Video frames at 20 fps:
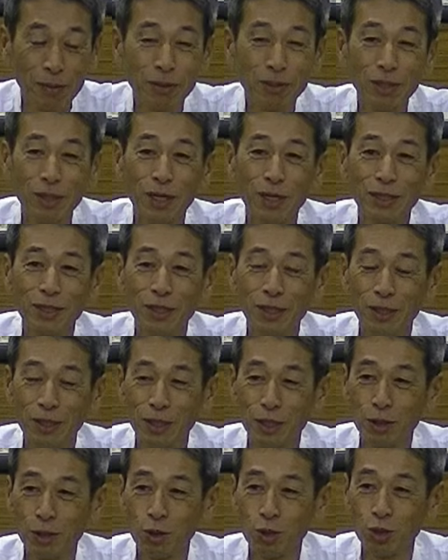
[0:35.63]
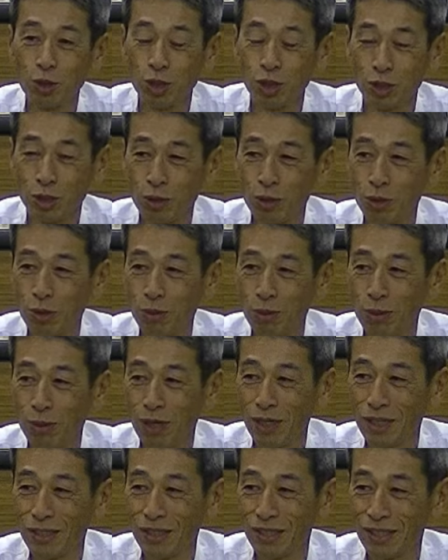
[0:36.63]
試して合点で血糖値、糖尿病
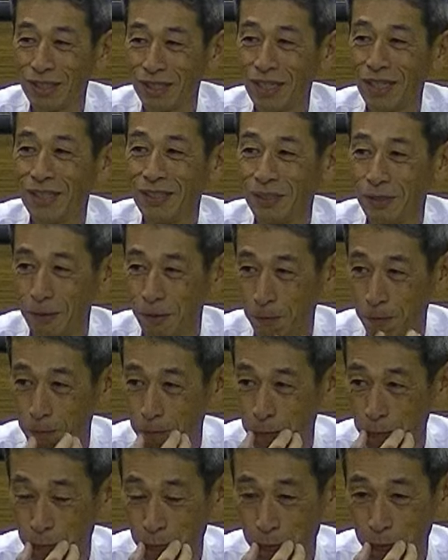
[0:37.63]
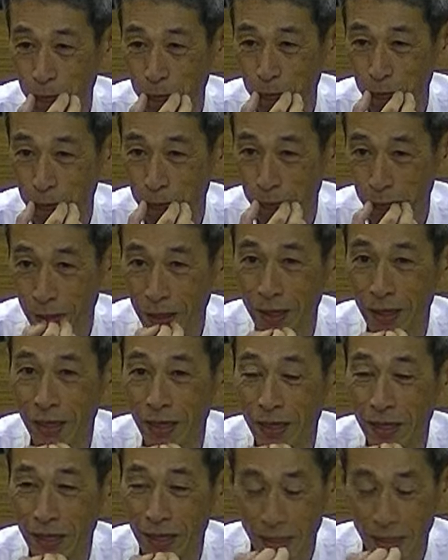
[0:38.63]
の話やってたんですよ。で、